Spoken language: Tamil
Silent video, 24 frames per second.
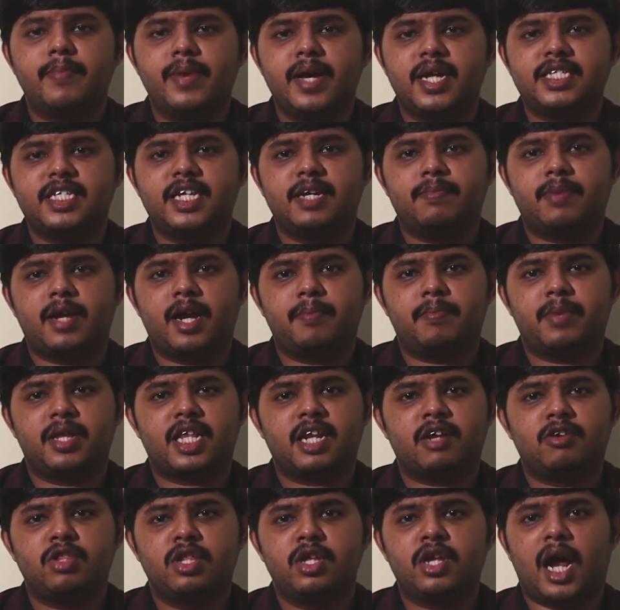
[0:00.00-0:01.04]
பேசிக் பிளான்
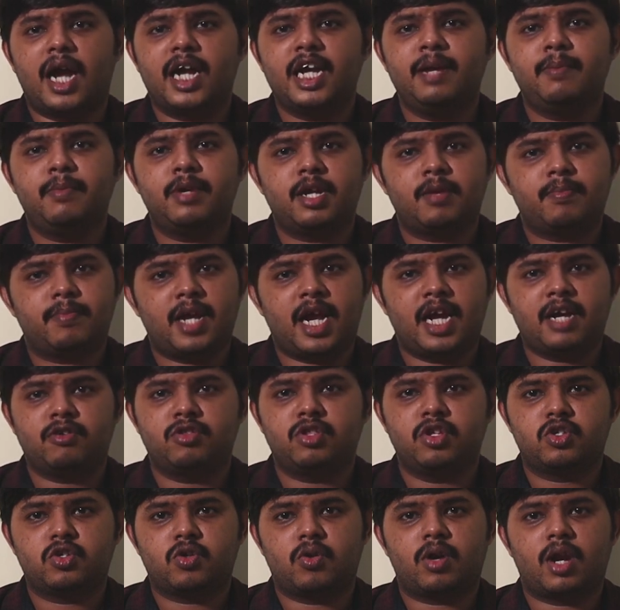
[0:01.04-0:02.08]
பார்த்திங்கன்னா வந்து அன்லிமிடெட் பிளான்
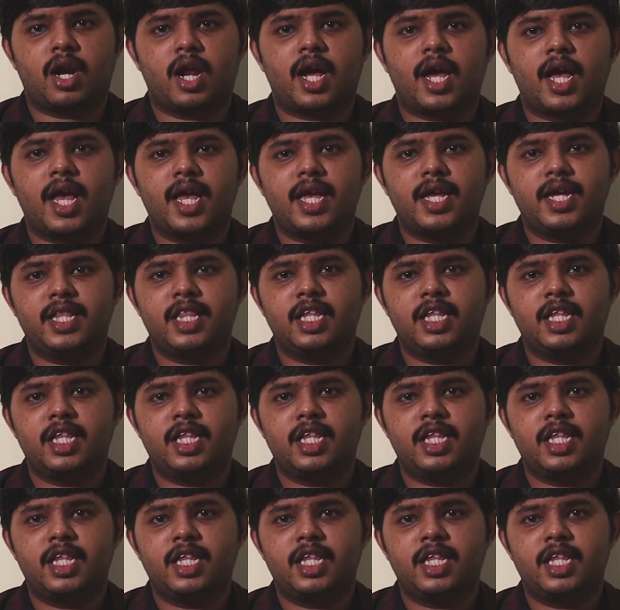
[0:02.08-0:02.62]
வந்து சொல்கிறாங்க